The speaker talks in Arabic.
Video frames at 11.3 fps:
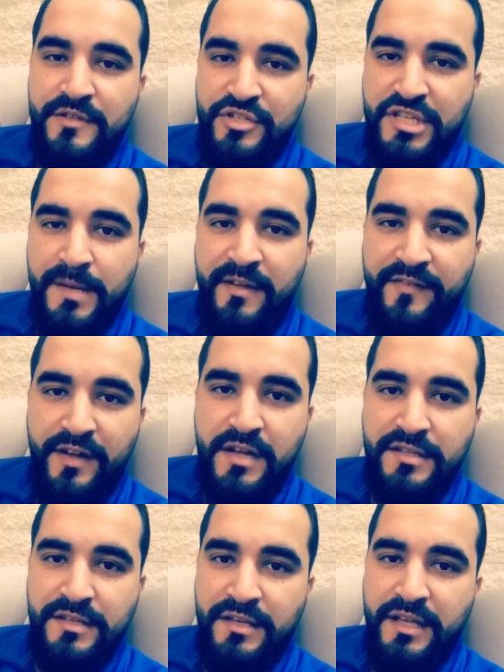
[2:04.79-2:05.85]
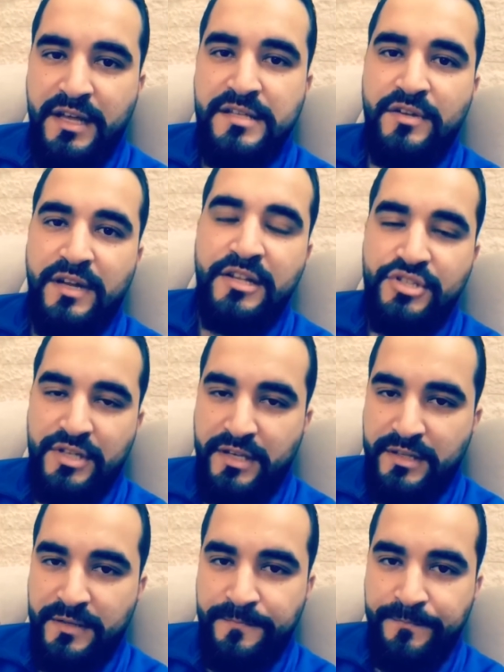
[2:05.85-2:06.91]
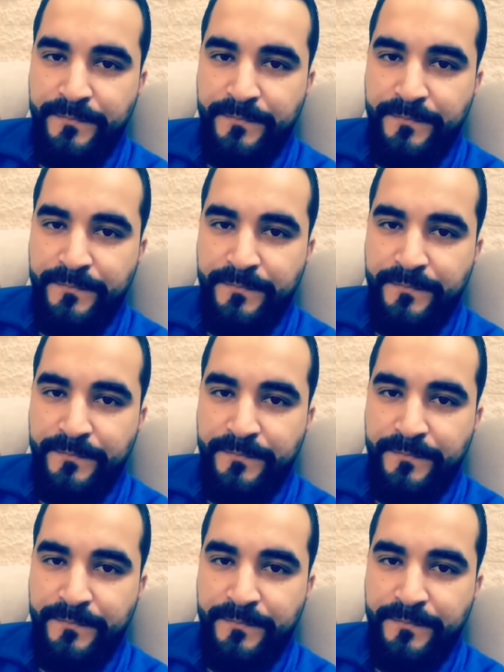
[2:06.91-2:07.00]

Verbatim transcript: الجامعة فقط إني أحصل على الشهادة